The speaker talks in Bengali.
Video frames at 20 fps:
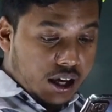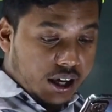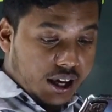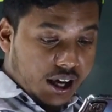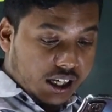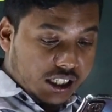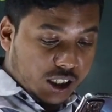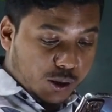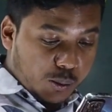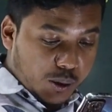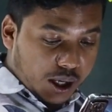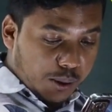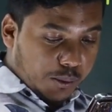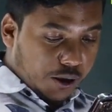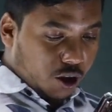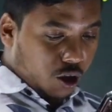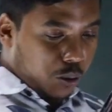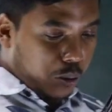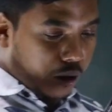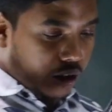ইয়াসমিন
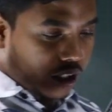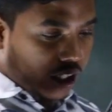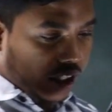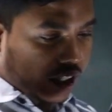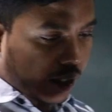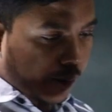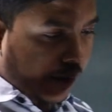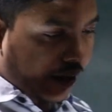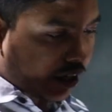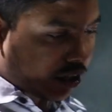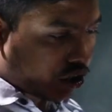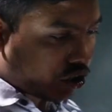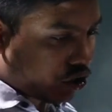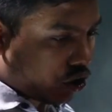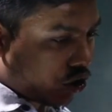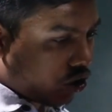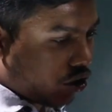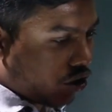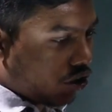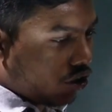মিতু বলতেছে ভাইয়া
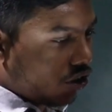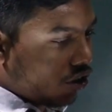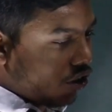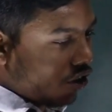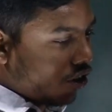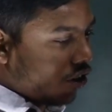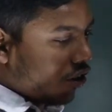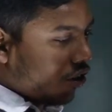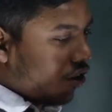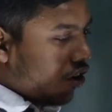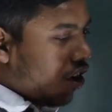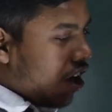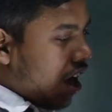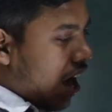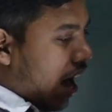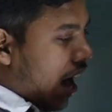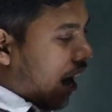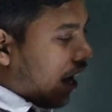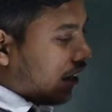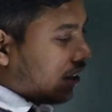স্মরণ করলো
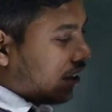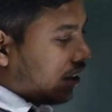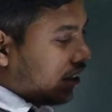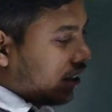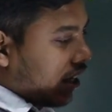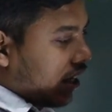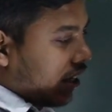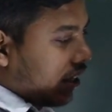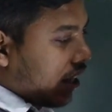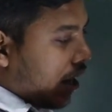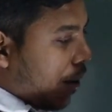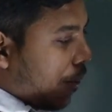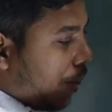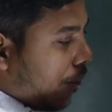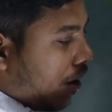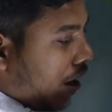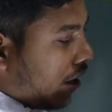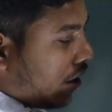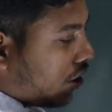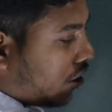আচ্ছা তারপর
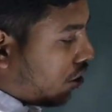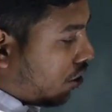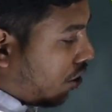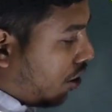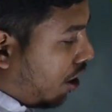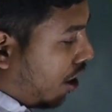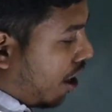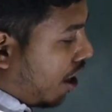আসো